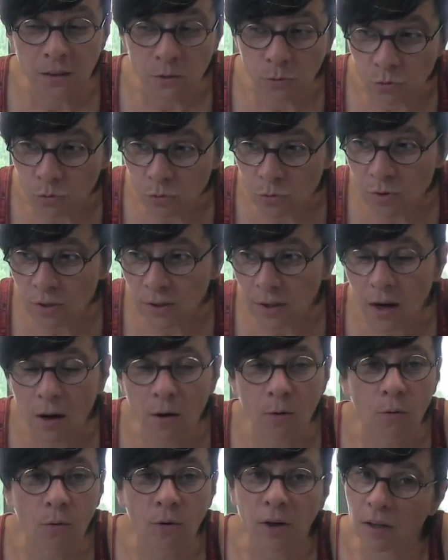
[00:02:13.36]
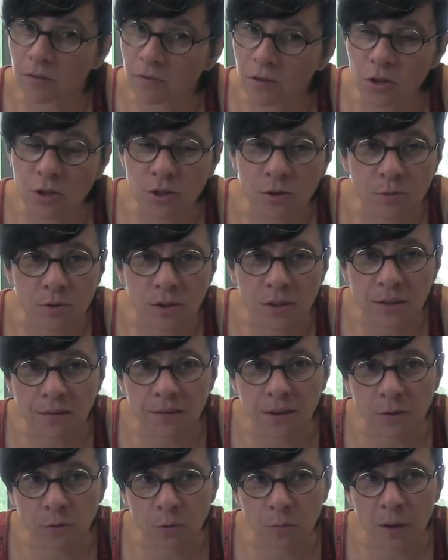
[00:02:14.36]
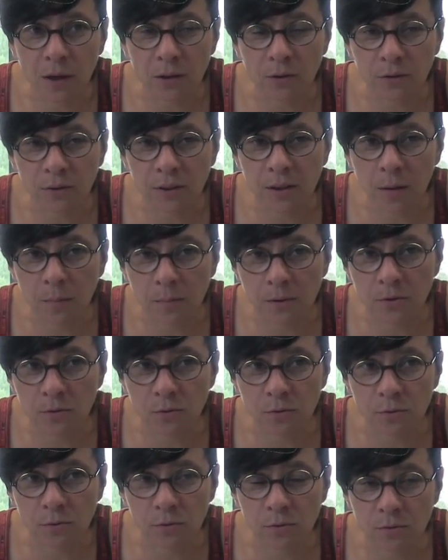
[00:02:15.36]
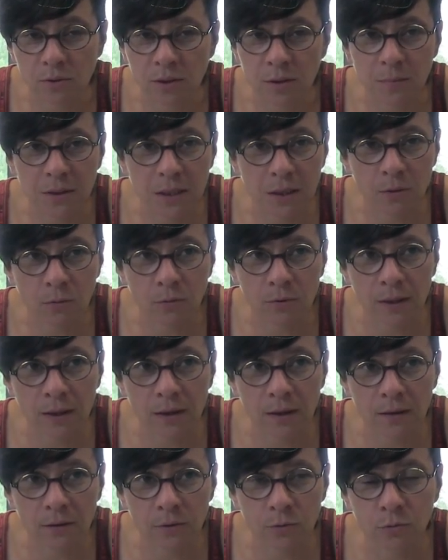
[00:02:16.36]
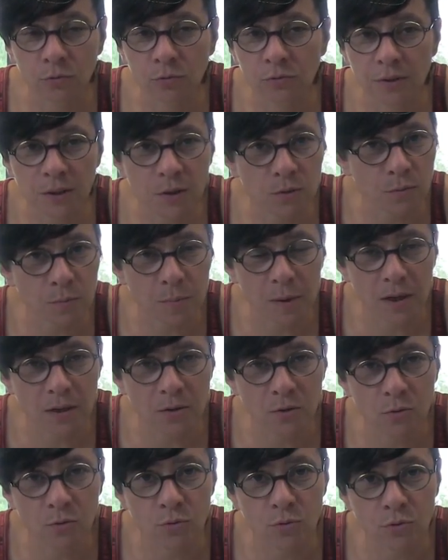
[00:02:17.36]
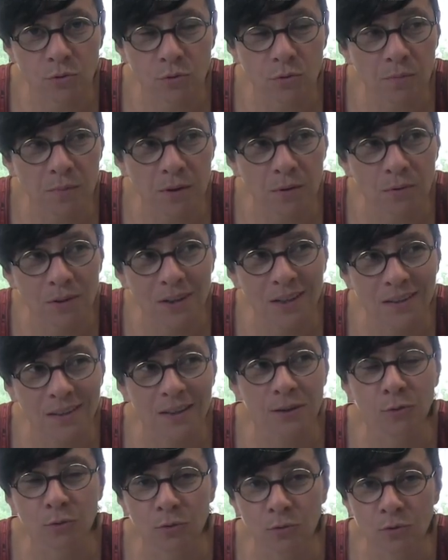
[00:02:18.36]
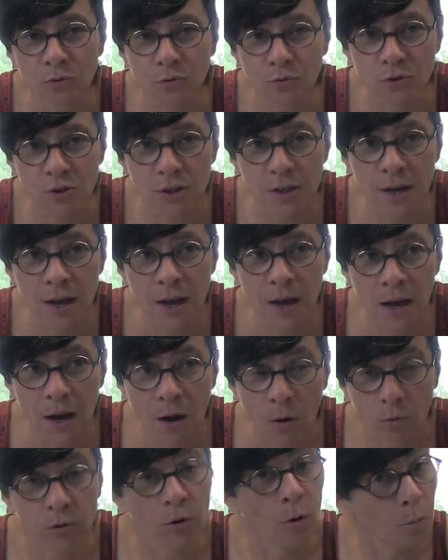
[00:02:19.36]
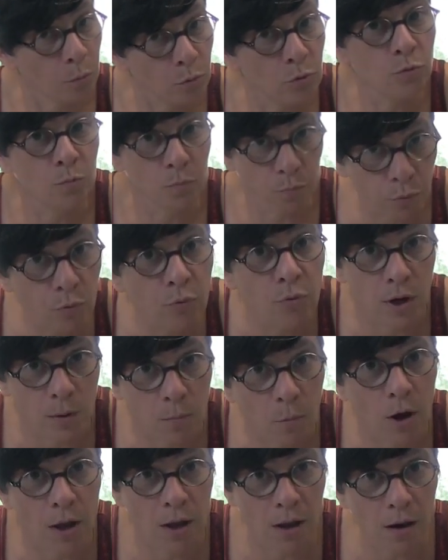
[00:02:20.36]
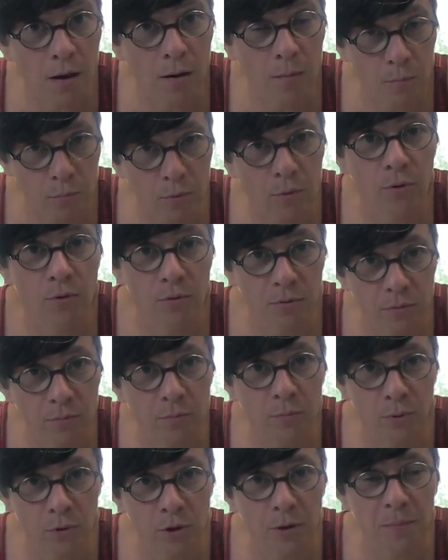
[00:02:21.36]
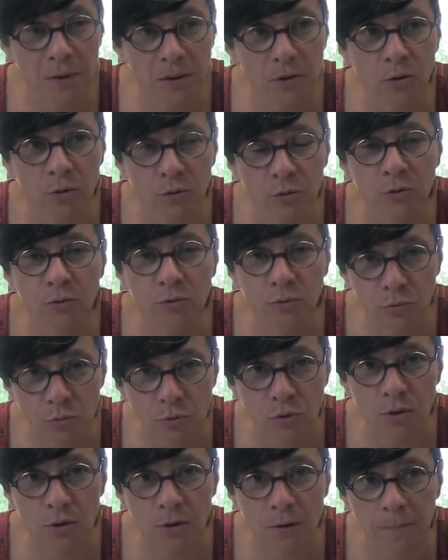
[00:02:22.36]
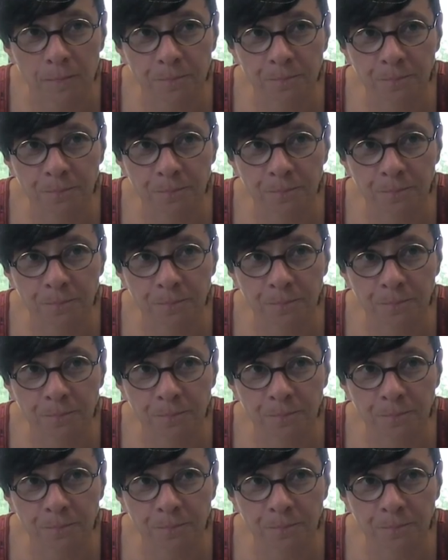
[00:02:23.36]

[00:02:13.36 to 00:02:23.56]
Et du coup, ça, on le réfléchit aussi avec nos partenaires, parce qu'on sait bien qu'on n'a de toute façon pas la solution, mais au-delà de la tautologie, on n'a en plus plus les moyens pour, pour les mettre en œuvre tout seul.